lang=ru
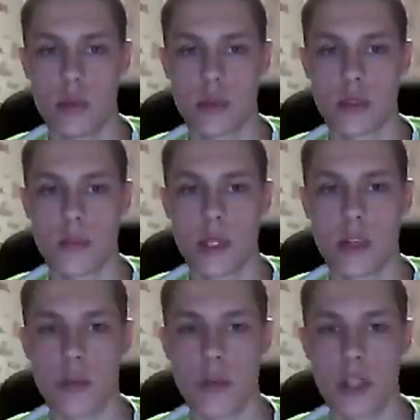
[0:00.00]
допустим,
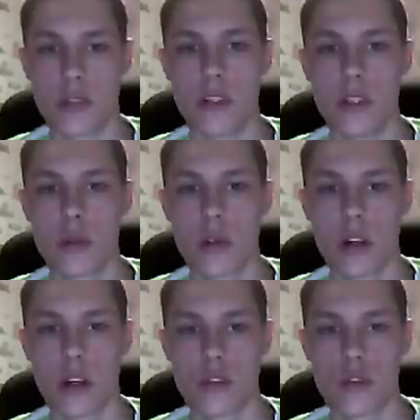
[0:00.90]
первые пять видео
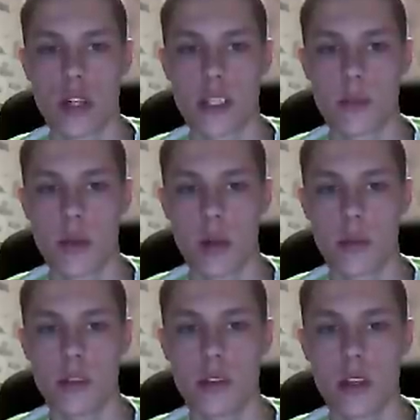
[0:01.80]
о Jurassic Park
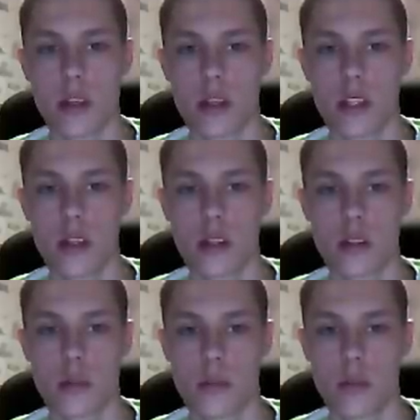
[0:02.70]
Building, на них
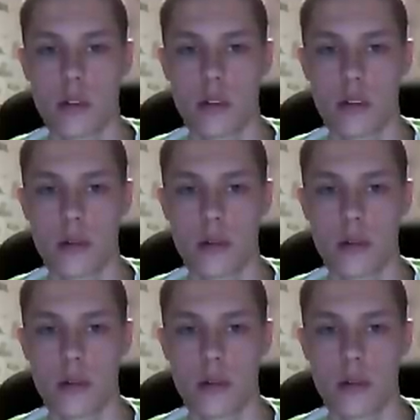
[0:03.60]
по